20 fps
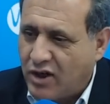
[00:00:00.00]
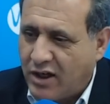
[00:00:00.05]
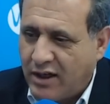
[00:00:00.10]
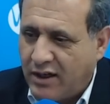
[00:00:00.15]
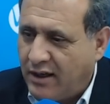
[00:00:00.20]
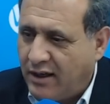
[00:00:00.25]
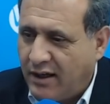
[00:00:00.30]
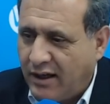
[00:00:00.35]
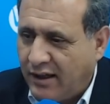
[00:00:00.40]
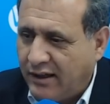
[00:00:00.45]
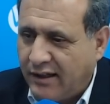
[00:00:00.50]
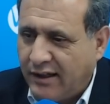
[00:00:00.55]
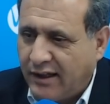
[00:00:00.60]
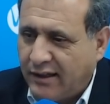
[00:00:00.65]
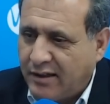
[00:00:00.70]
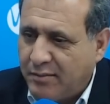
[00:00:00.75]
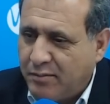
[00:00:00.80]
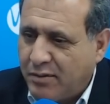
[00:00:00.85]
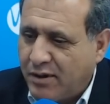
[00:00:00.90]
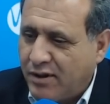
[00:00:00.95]
الله احنا
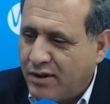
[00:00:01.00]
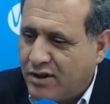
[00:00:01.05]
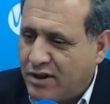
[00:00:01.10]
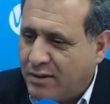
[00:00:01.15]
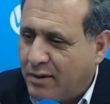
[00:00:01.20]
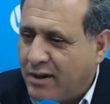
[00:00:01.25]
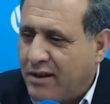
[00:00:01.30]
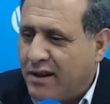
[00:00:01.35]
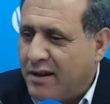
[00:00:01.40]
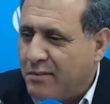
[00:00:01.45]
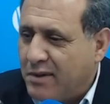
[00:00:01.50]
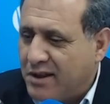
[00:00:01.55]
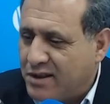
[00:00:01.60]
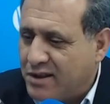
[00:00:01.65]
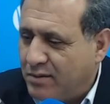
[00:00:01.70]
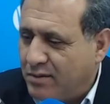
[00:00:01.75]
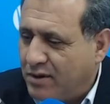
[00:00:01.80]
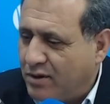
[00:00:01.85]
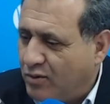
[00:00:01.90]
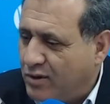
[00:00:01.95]
نعتبر الجبهه هذه
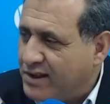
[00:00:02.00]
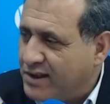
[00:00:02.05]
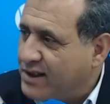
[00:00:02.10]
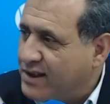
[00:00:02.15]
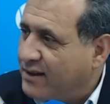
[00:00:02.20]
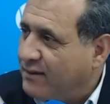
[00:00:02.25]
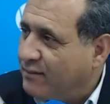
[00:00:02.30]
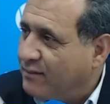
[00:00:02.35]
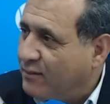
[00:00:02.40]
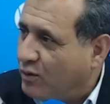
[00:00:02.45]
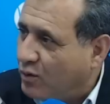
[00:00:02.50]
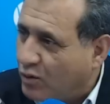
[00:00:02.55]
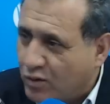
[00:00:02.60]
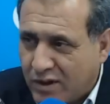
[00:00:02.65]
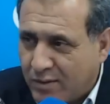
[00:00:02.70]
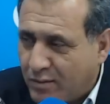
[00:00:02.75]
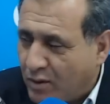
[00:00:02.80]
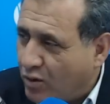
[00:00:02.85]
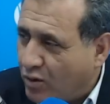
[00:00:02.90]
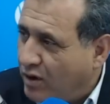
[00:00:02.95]
مكسب للتوانسه
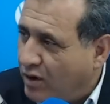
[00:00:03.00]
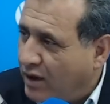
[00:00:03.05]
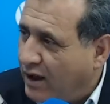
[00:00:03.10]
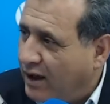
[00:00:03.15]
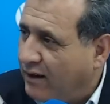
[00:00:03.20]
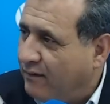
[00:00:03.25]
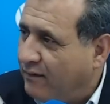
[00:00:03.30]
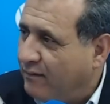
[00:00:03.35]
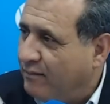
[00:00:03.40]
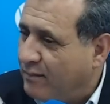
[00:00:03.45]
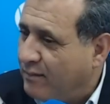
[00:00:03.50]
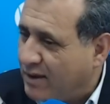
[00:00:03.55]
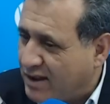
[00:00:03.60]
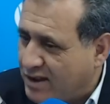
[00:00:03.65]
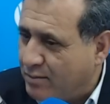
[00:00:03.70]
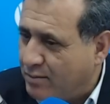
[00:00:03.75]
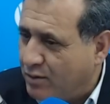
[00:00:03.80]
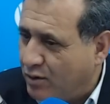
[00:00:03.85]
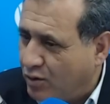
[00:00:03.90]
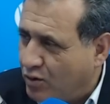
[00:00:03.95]
وديما قلنا
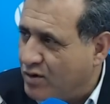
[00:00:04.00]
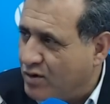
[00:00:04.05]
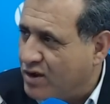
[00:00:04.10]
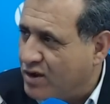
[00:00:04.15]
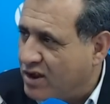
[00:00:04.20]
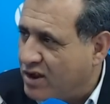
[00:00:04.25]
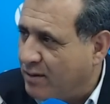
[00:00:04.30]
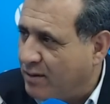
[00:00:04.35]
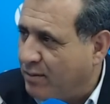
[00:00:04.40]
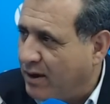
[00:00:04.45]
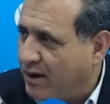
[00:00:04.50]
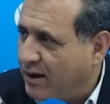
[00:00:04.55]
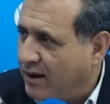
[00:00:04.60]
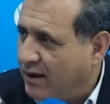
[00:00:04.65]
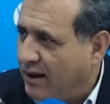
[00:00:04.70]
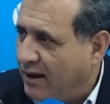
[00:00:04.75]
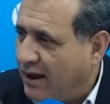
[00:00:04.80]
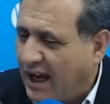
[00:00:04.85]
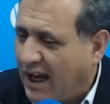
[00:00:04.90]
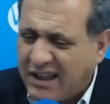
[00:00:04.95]
مكسب لتونس الجبهه
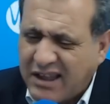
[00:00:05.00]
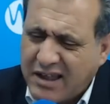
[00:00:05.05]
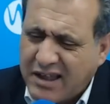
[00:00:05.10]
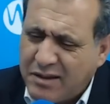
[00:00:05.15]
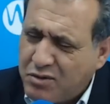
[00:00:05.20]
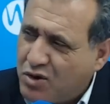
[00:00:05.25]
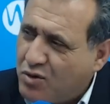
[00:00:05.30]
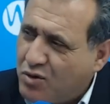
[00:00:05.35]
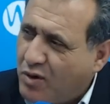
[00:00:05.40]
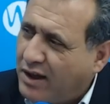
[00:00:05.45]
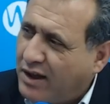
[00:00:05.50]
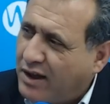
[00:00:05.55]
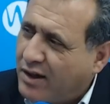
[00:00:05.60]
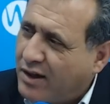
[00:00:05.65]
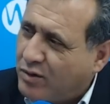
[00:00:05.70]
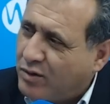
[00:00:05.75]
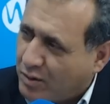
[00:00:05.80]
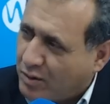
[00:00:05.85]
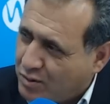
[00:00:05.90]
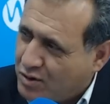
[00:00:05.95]
حتى كي نمشيو احنا
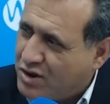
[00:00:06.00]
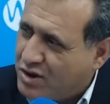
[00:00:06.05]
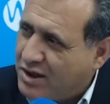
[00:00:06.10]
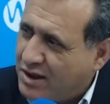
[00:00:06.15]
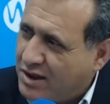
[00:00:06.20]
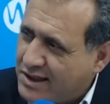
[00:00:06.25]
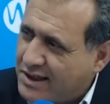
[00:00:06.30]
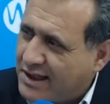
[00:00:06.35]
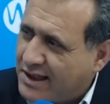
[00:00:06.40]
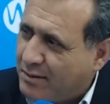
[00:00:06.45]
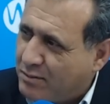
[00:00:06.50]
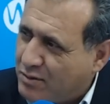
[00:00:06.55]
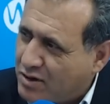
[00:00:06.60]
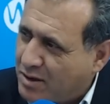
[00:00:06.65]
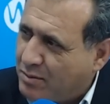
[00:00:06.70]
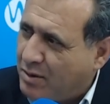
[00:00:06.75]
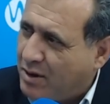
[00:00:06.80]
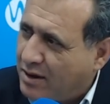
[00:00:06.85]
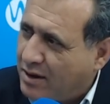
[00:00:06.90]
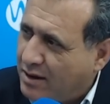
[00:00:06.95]
راهو تو تجي ناس تعمل
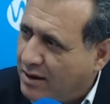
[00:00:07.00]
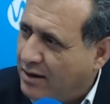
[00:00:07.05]
جبهه